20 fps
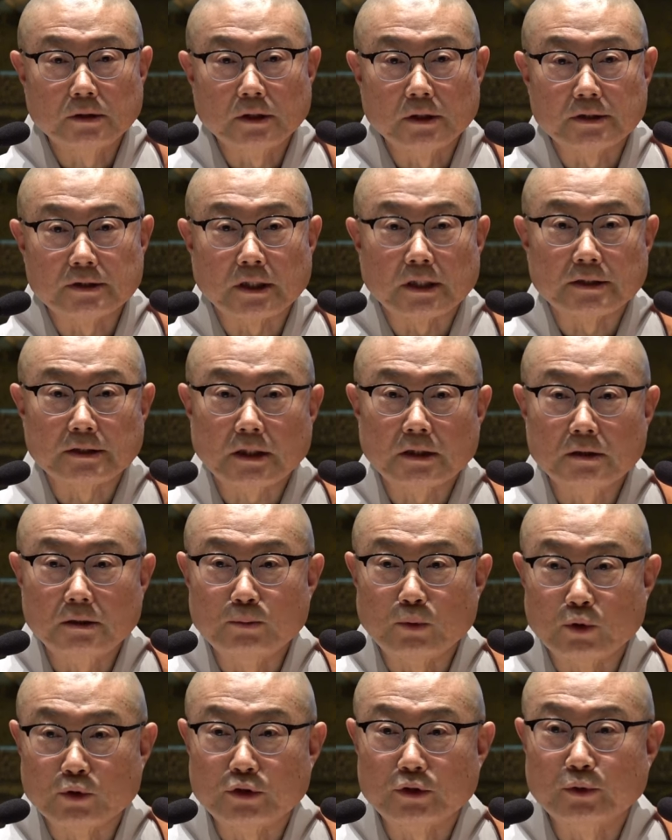이게 제사를
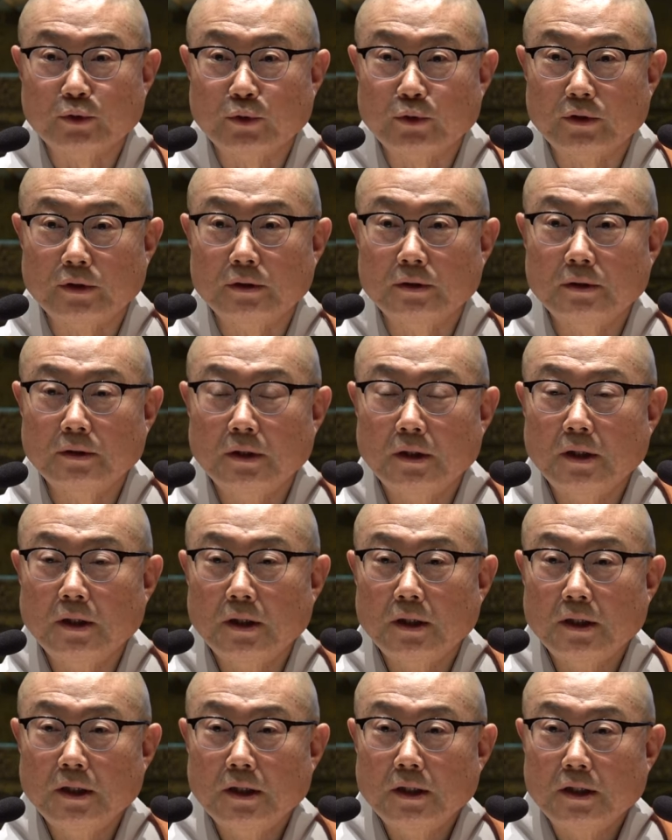모시고는
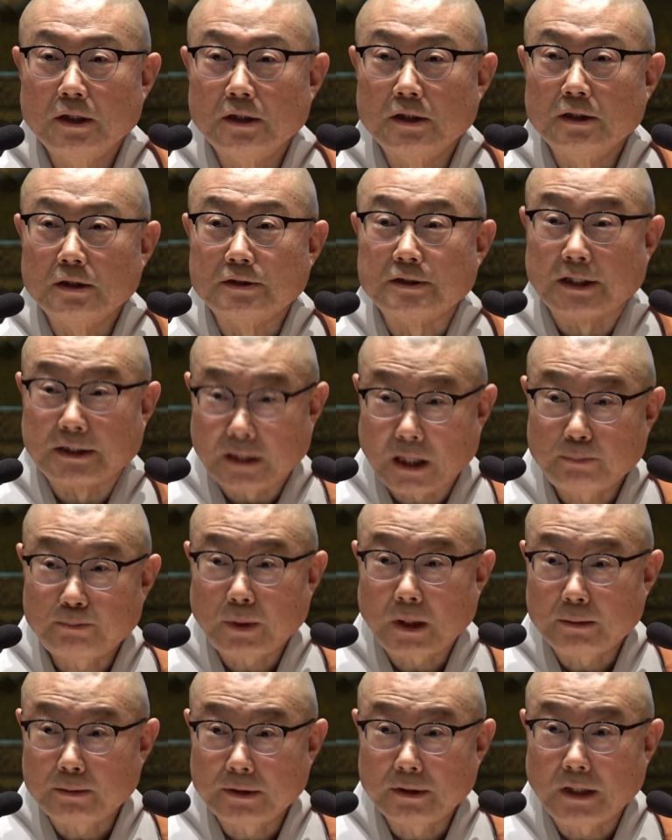이
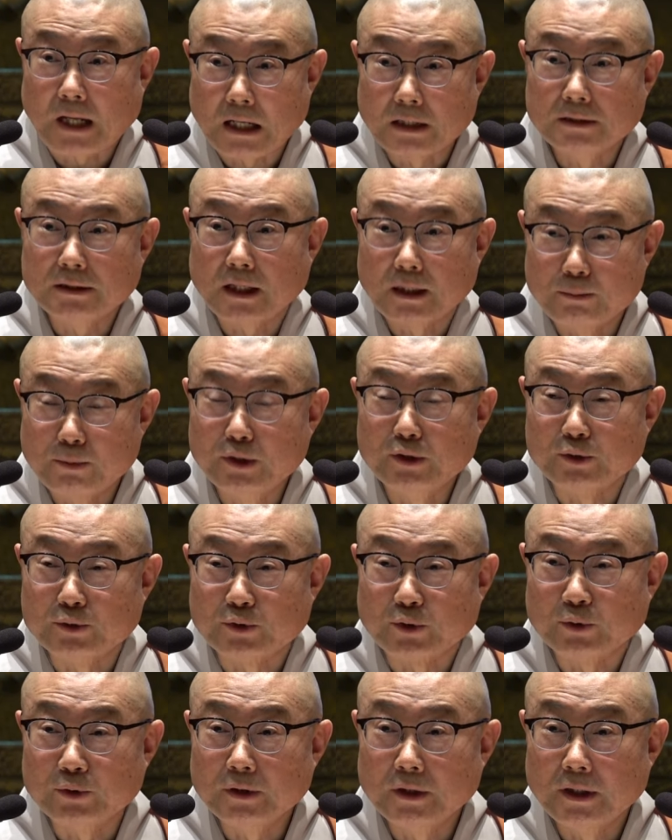제사밥을 항상
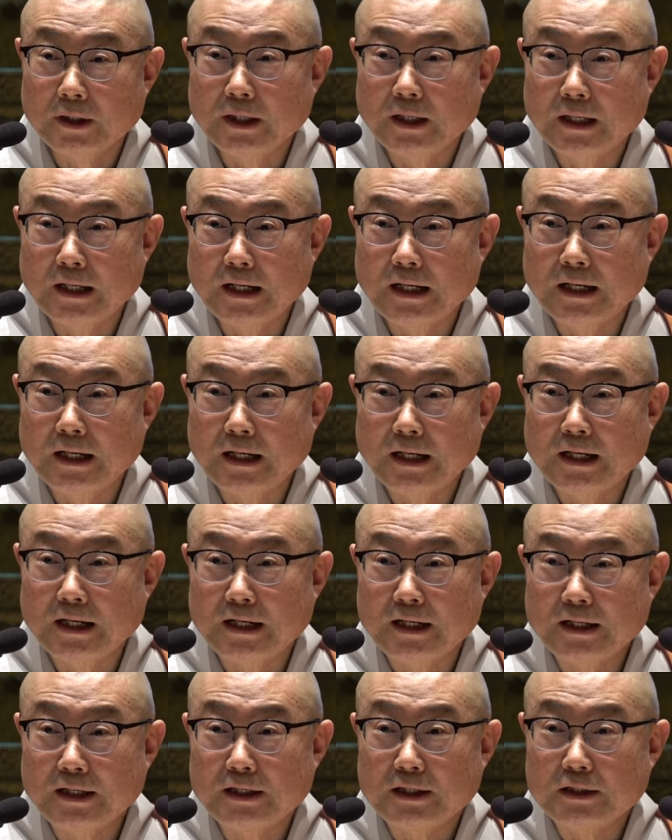먹었죠.
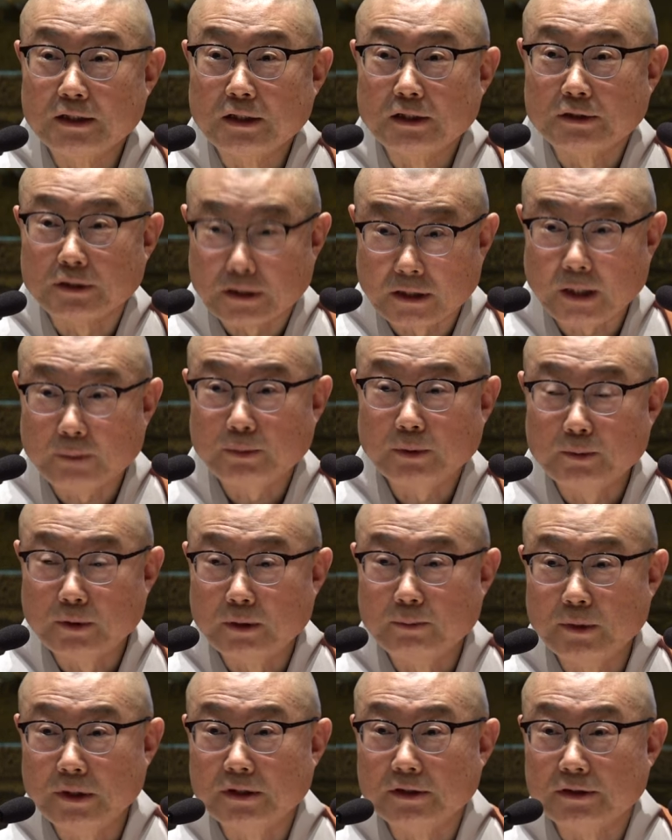
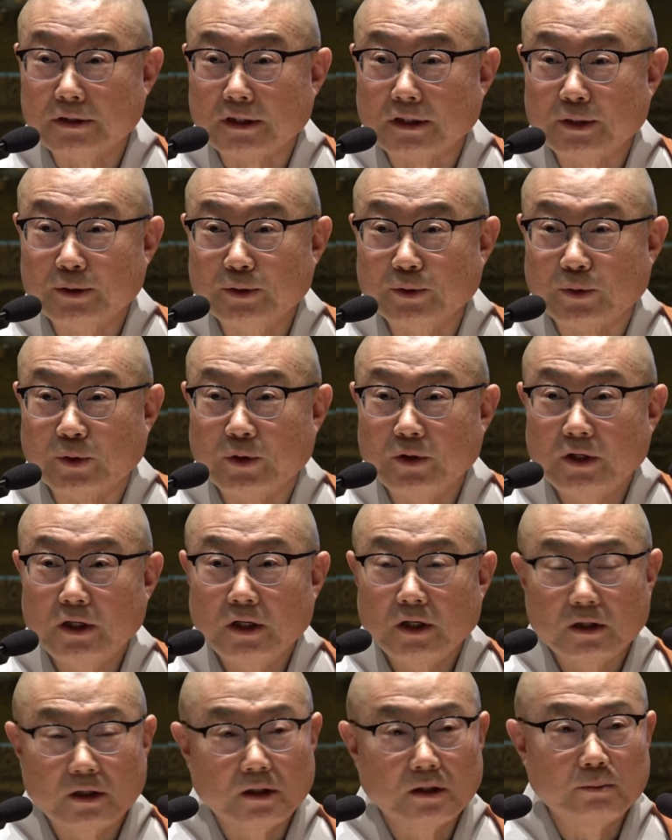제사밥을 먹었잖아요.
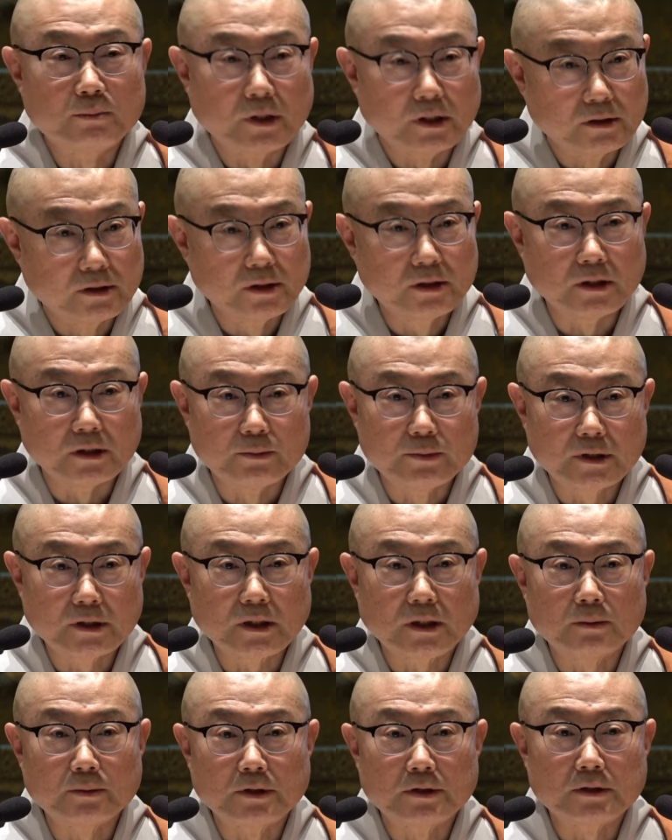그 먹는
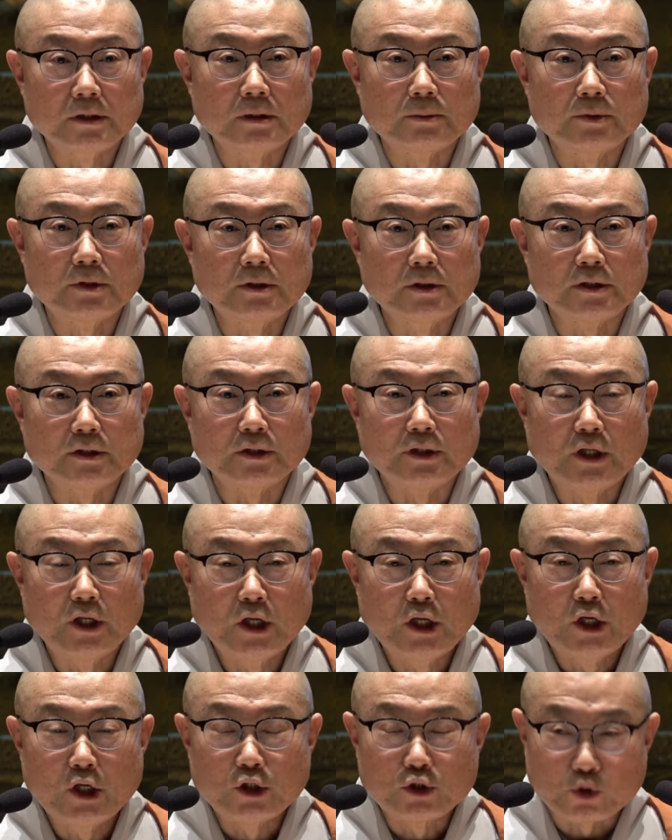의미가 뭐냐면은
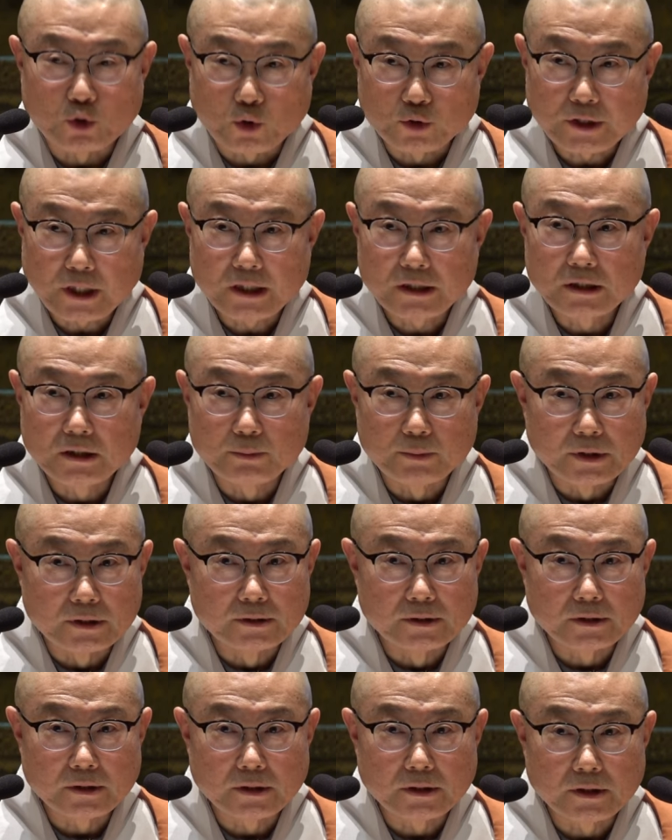조상이
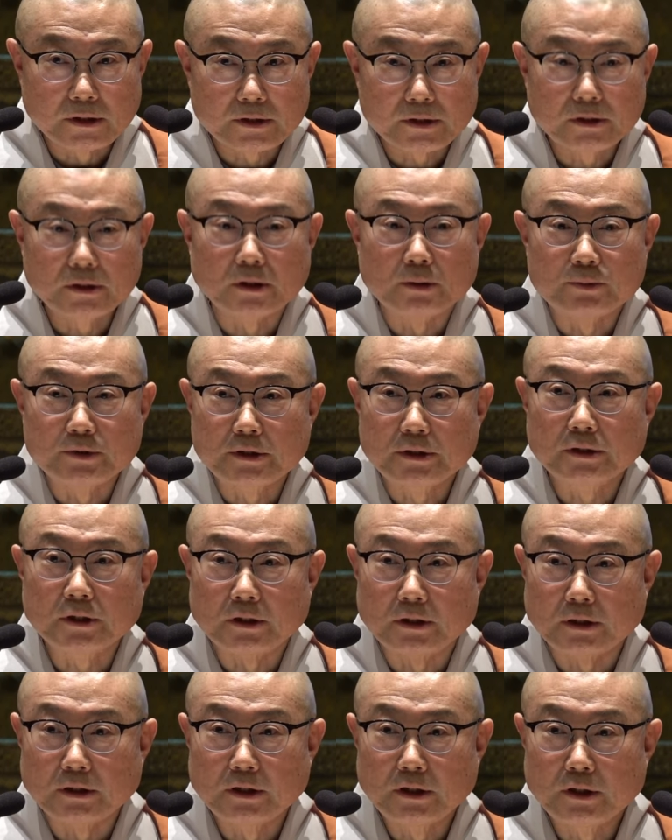먼저 드신
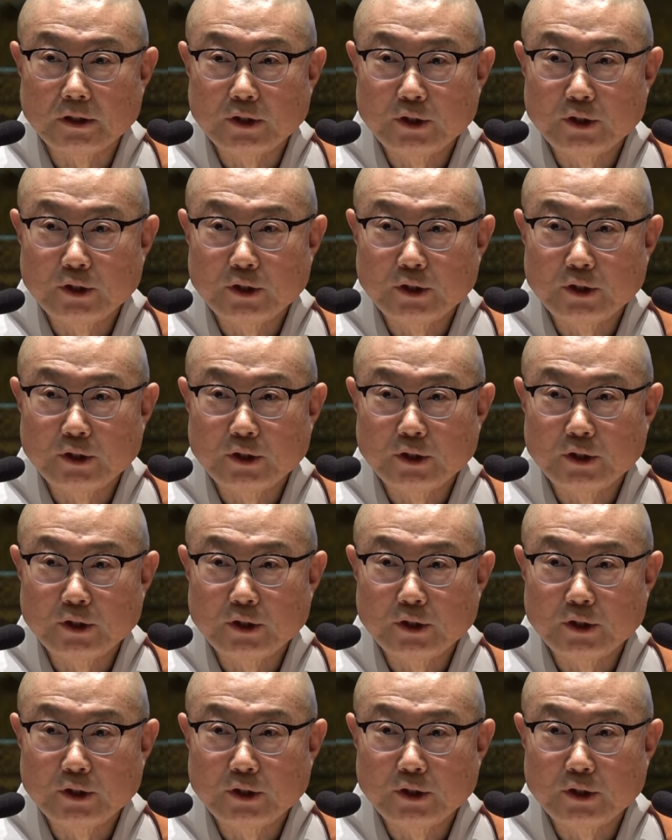음식을